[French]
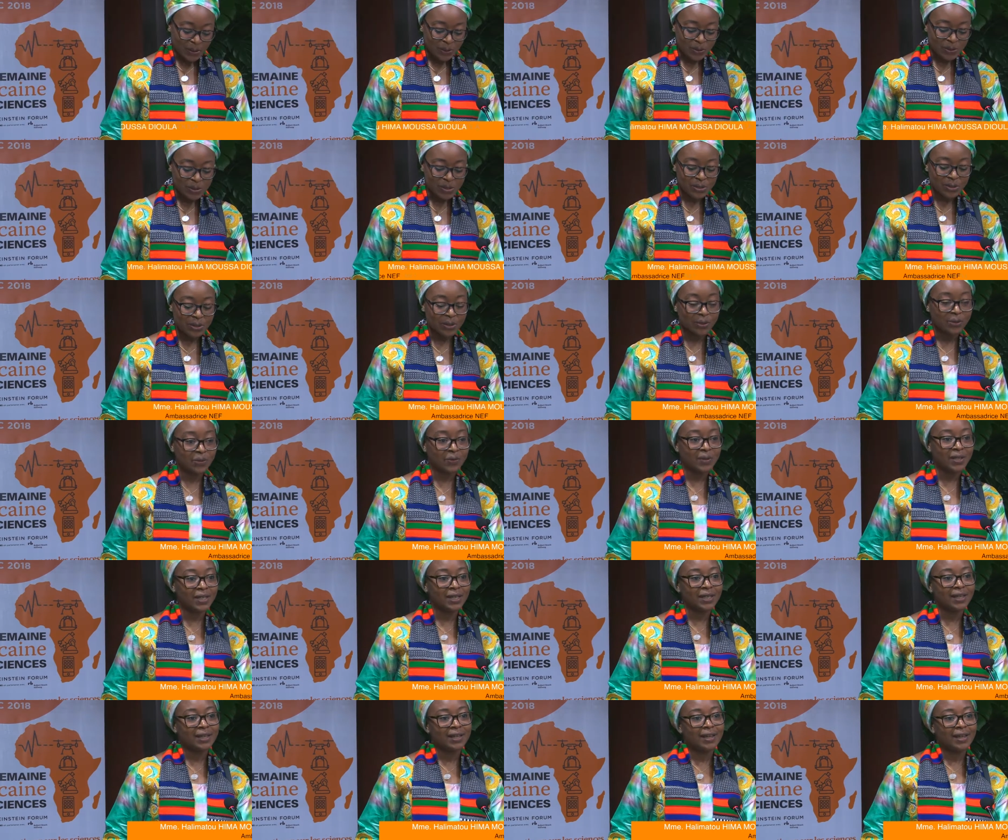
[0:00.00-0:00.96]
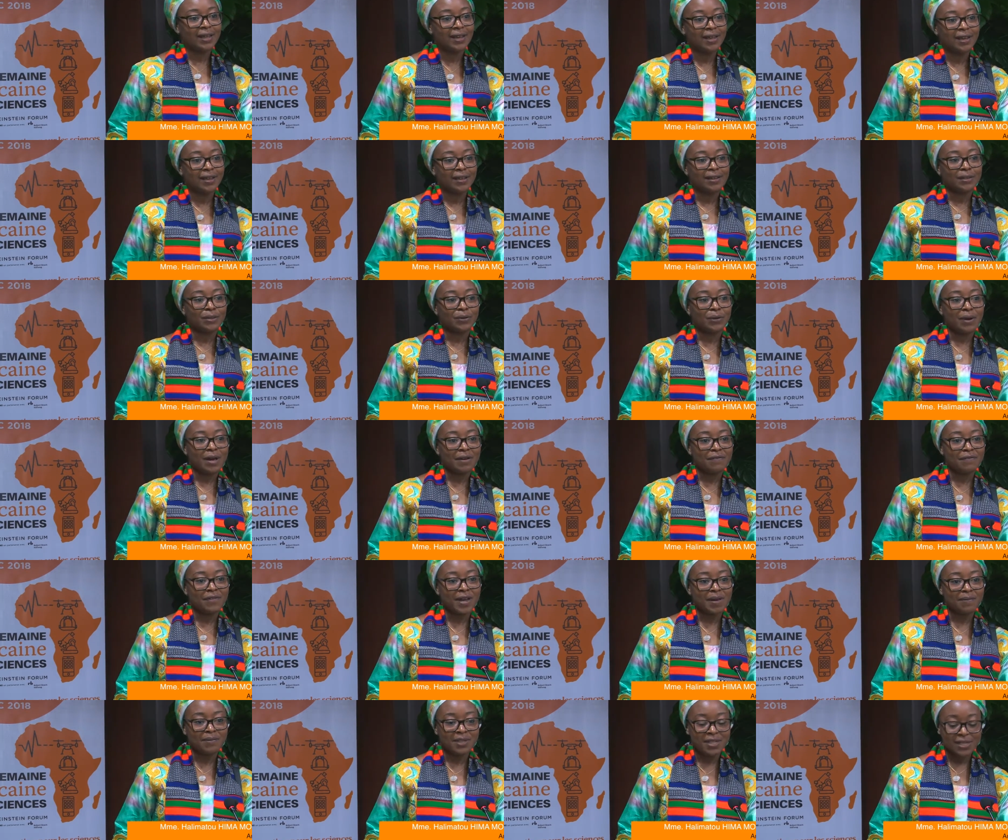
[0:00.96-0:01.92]
Aujourd'hui, trois
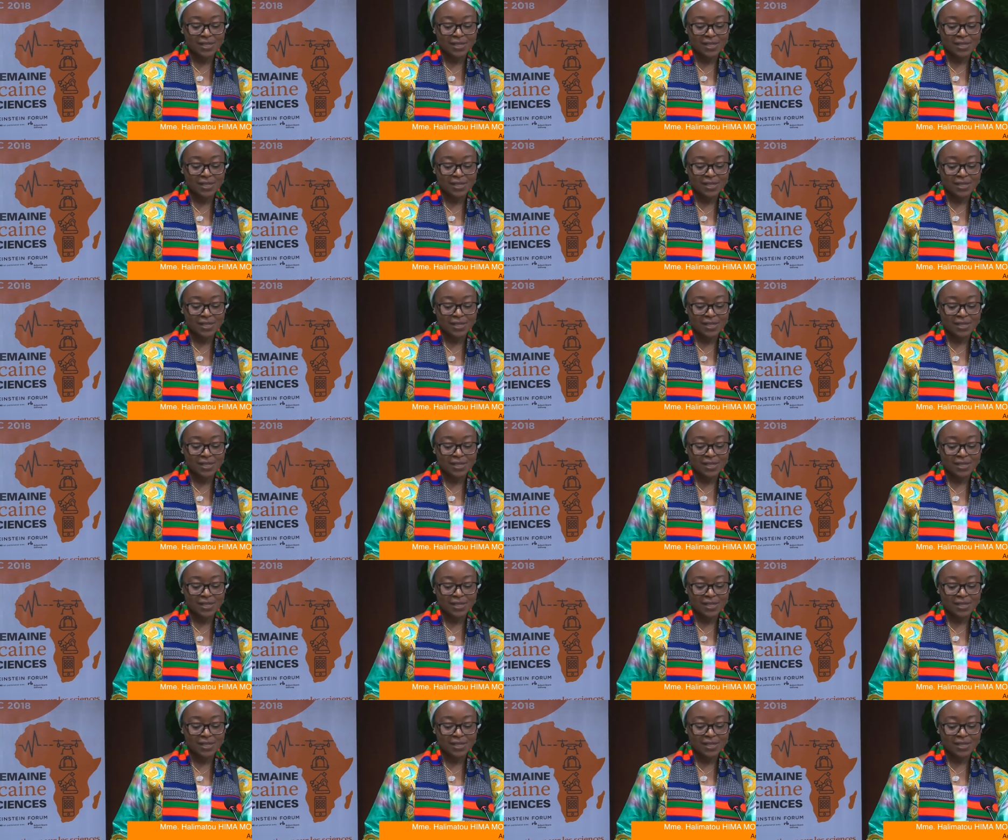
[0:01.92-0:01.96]
femmes